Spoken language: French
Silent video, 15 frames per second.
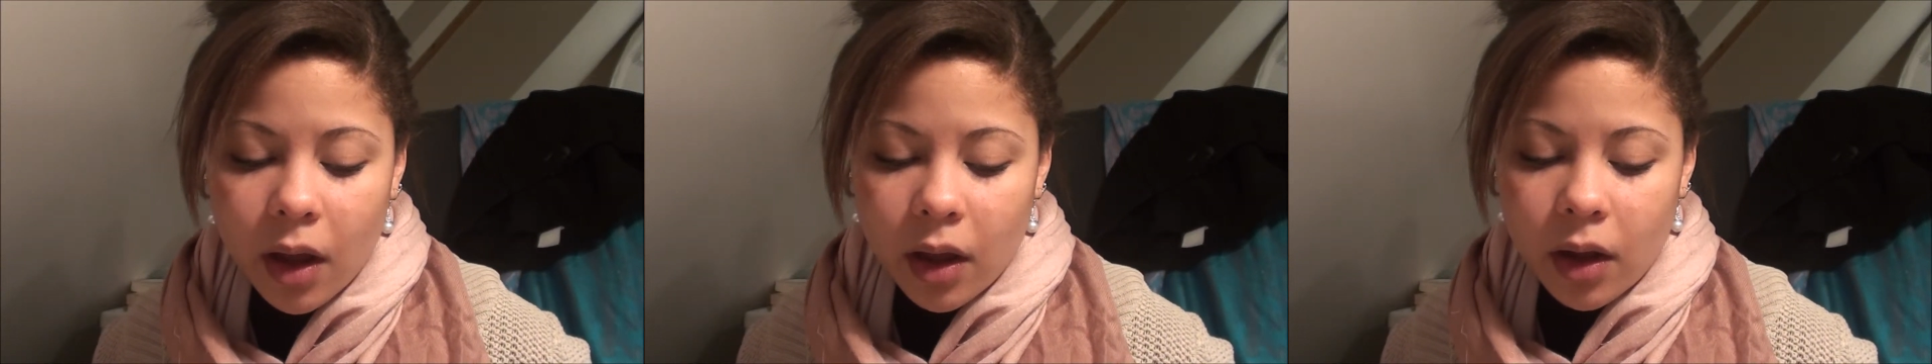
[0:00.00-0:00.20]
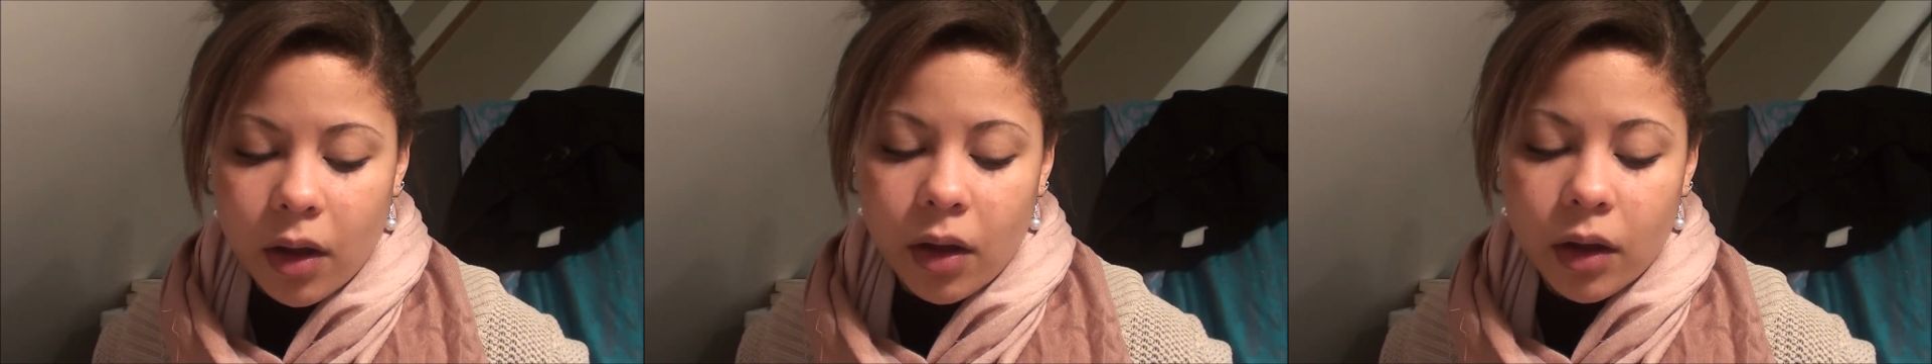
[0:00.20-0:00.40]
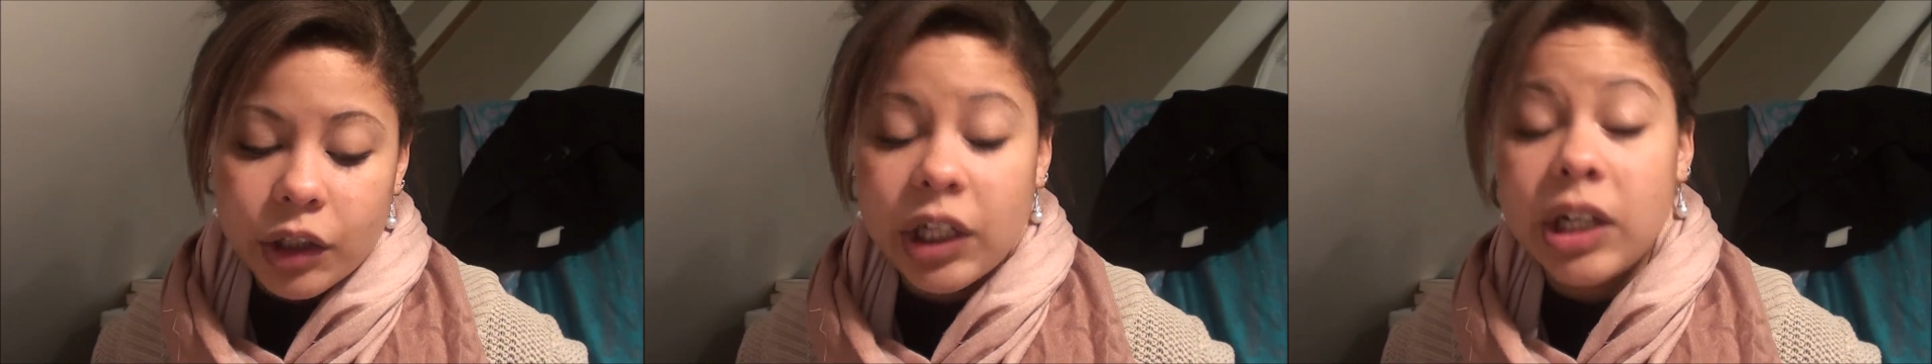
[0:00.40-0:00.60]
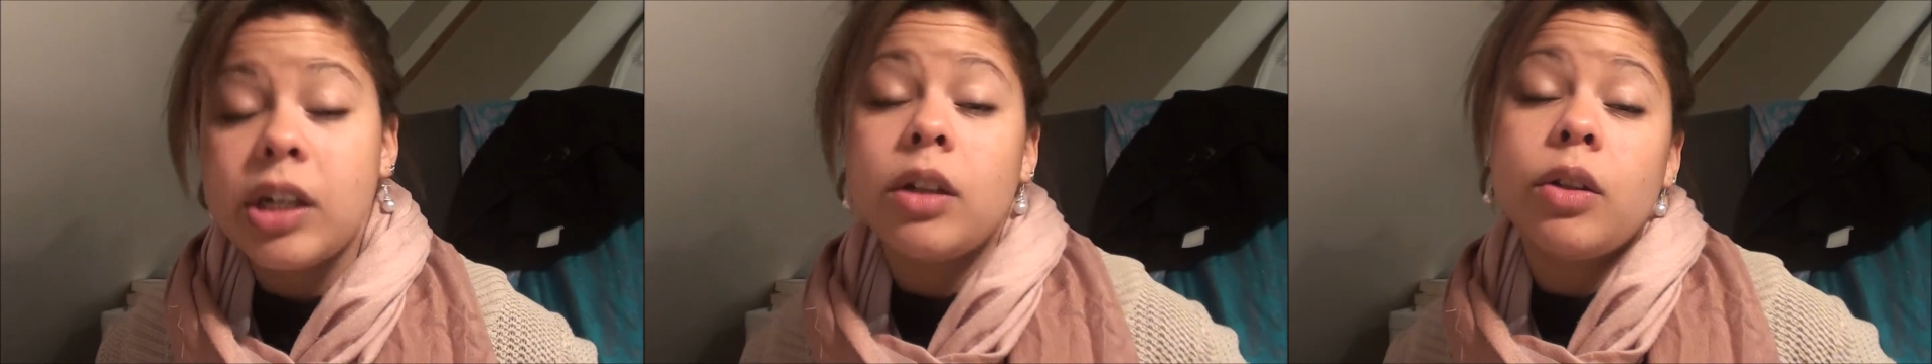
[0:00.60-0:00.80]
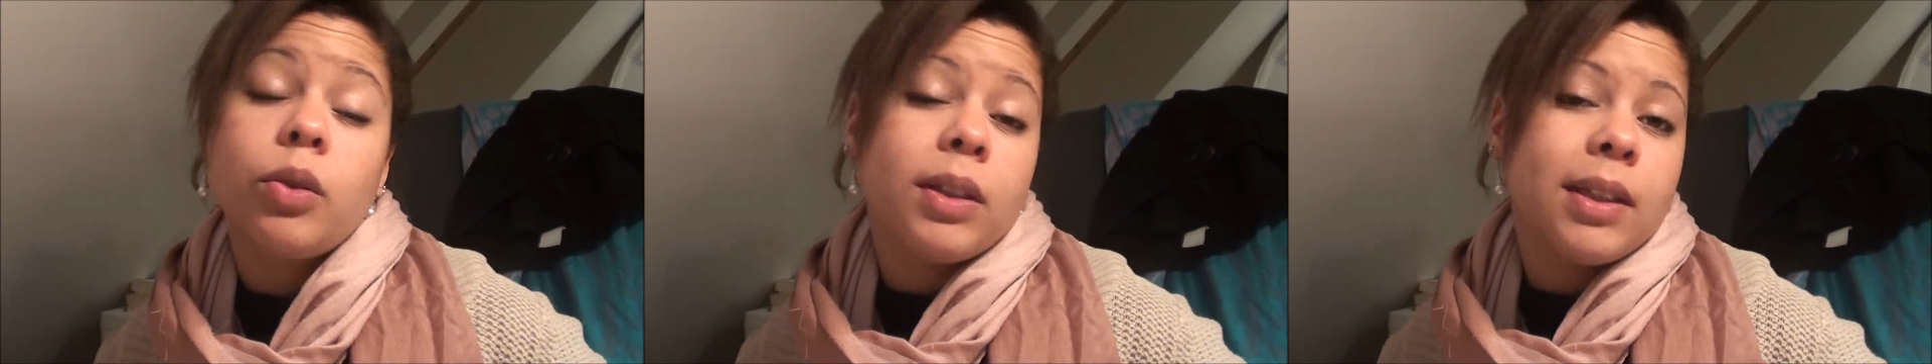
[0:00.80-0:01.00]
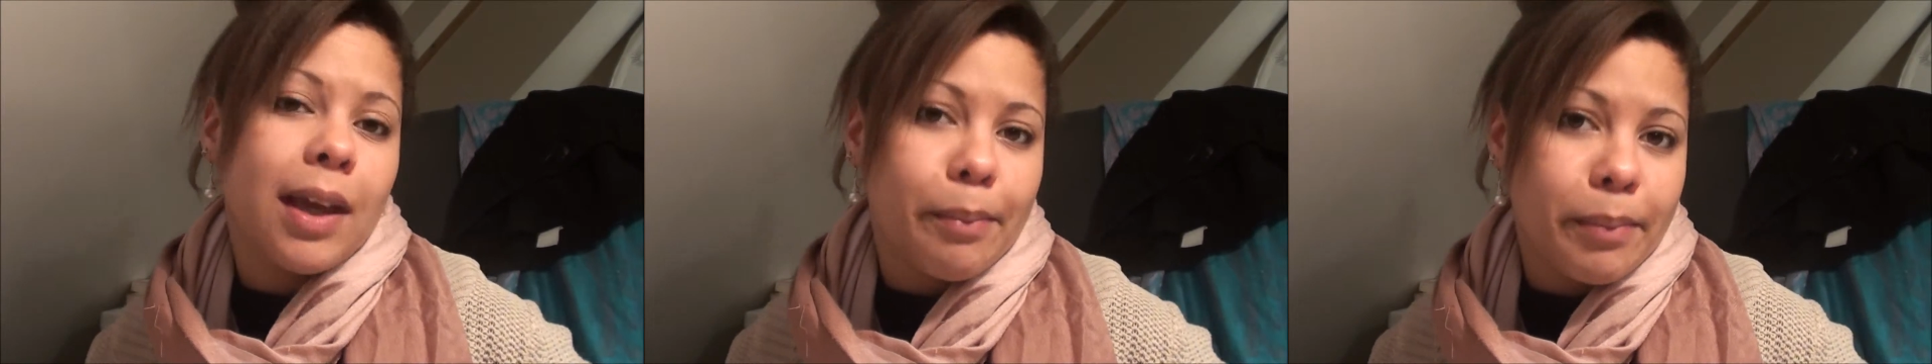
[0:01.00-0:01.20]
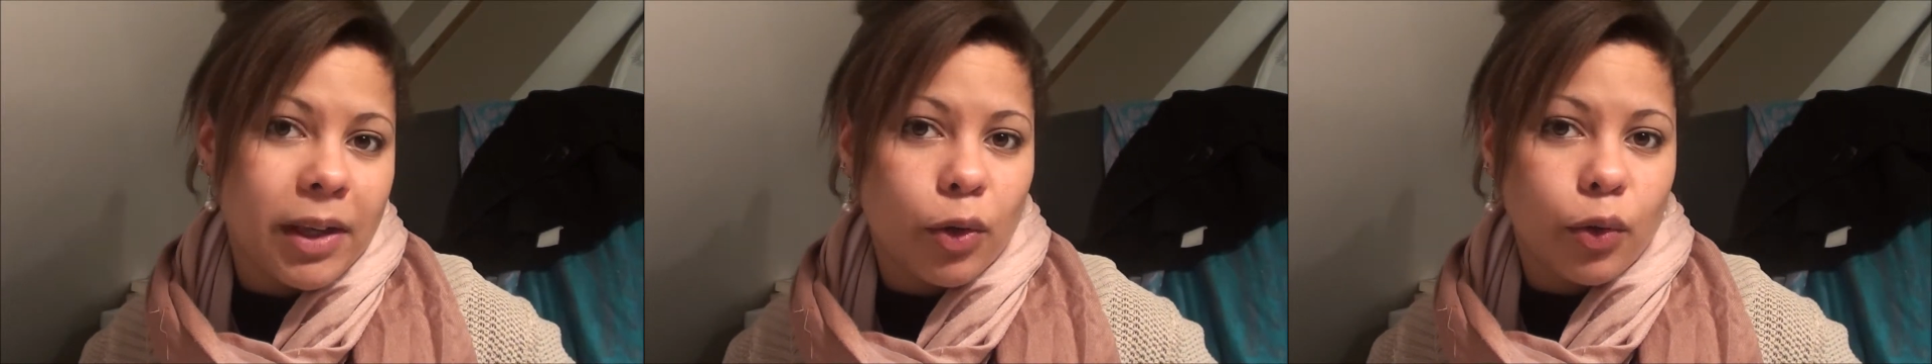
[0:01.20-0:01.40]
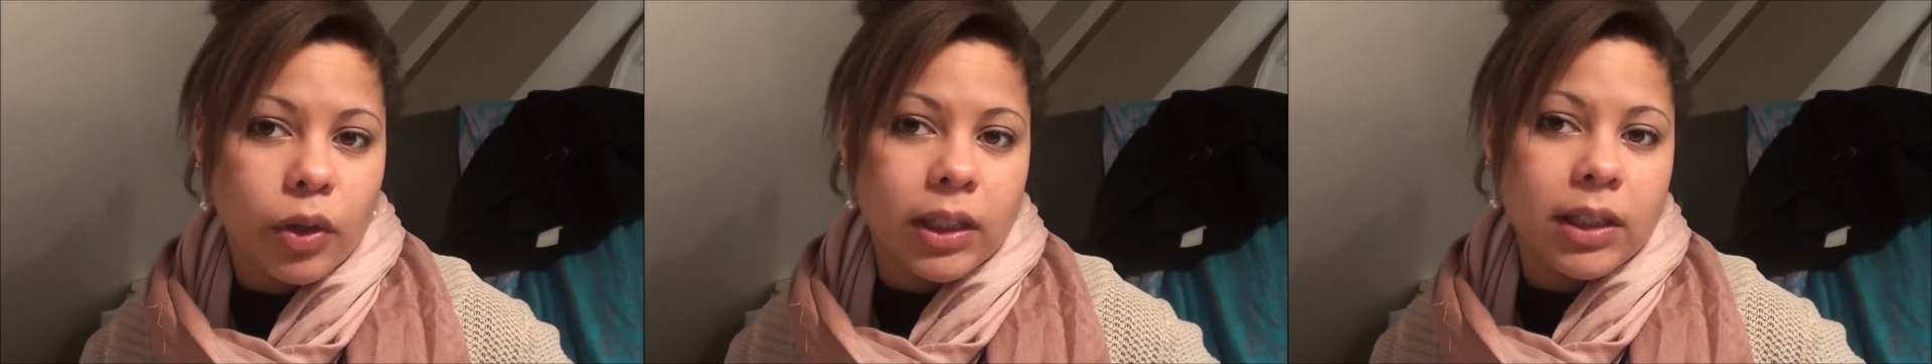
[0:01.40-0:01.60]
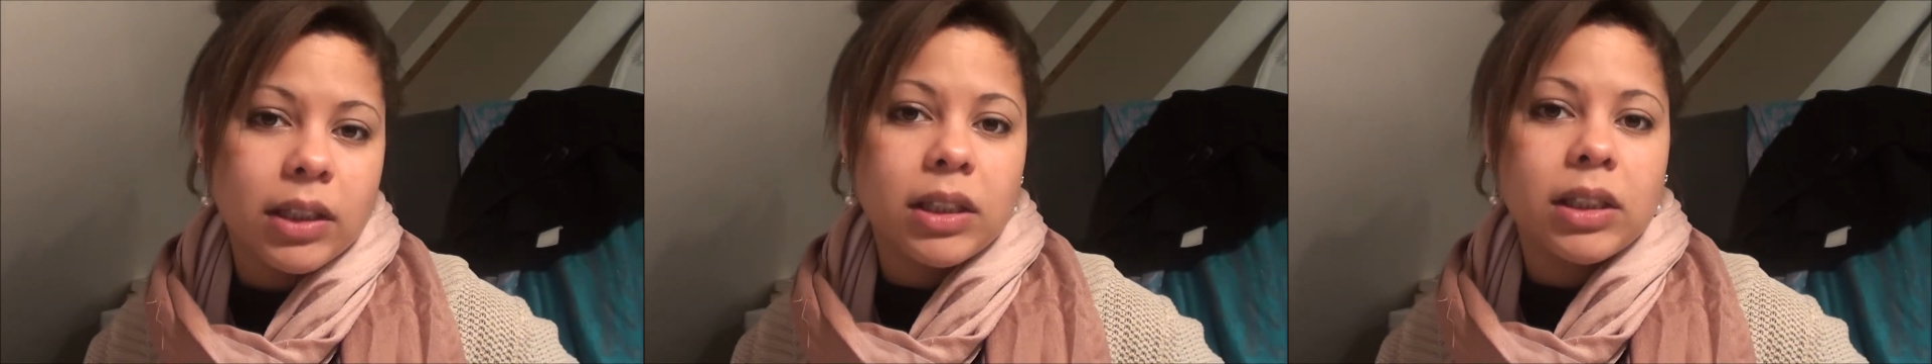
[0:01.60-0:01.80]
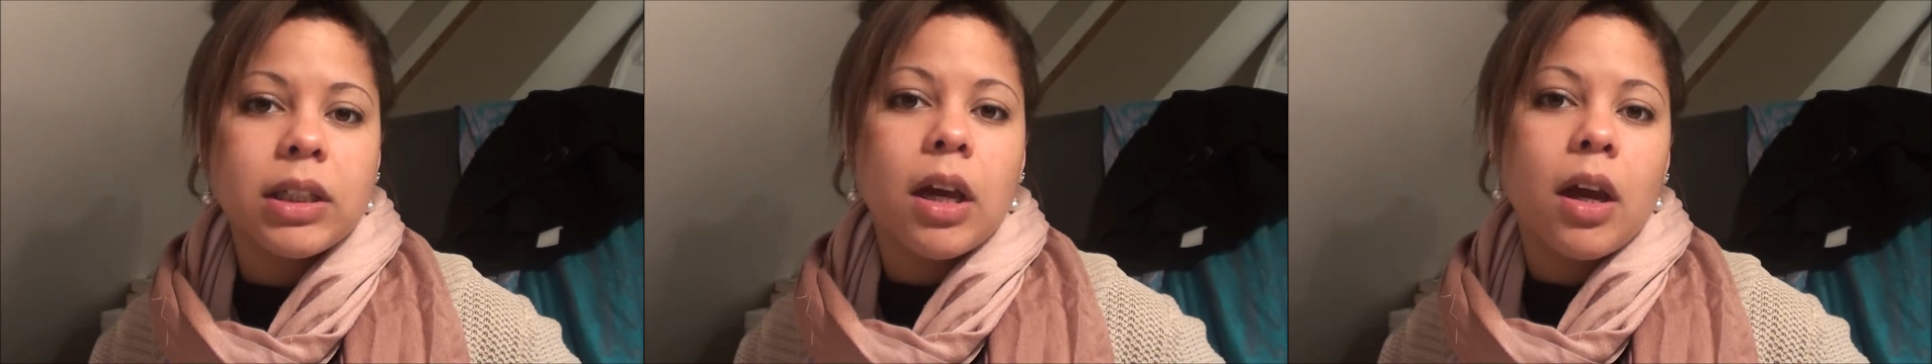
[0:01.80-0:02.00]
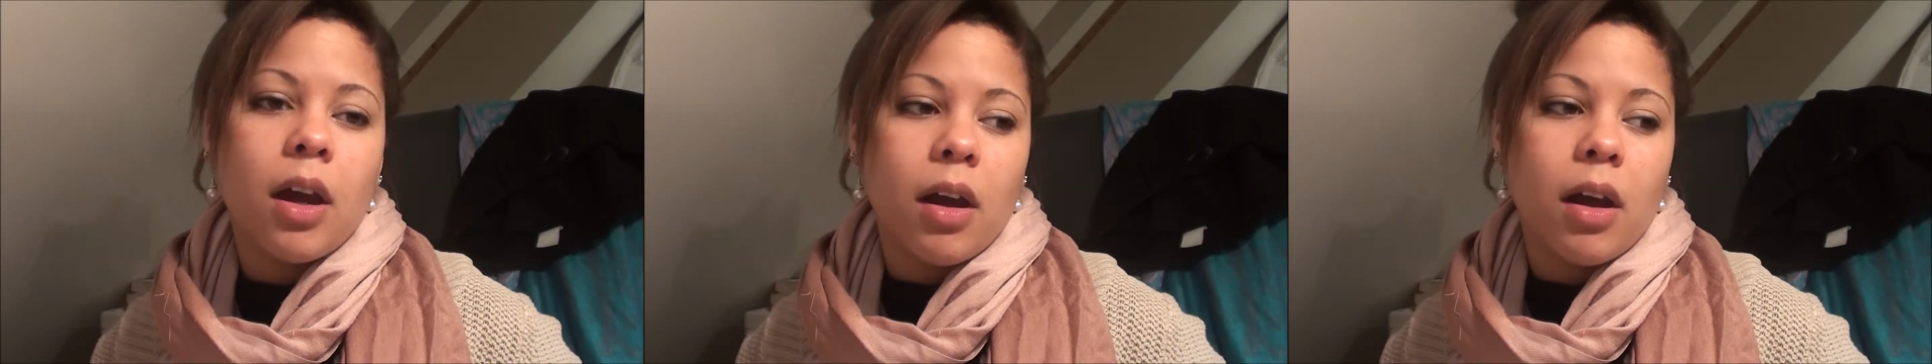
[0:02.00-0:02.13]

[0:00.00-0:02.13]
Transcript: j'achète aussi à Pickwick